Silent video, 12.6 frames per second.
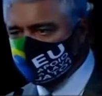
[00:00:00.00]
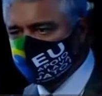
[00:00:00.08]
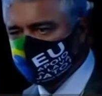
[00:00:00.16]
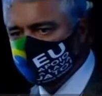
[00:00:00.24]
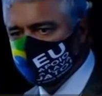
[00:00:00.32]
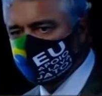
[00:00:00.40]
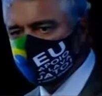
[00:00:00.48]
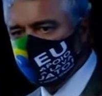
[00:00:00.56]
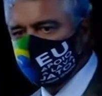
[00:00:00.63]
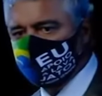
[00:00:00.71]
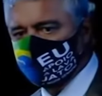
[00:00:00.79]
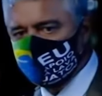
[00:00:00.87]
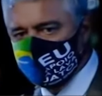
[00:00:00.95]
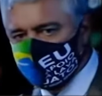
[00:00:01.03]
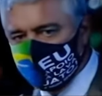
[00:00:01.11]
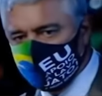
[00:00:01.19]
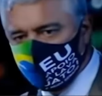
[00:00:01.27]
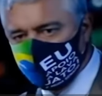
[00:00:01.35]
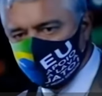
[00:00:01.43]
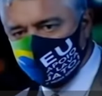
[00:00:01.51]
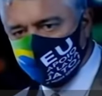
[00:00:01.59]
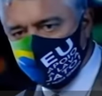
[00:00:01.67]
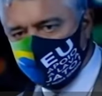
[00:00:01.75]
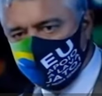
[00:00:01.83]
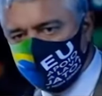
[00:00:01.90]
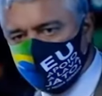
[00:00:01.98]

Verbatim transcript: do estado de São Paulo, e um dia muito triste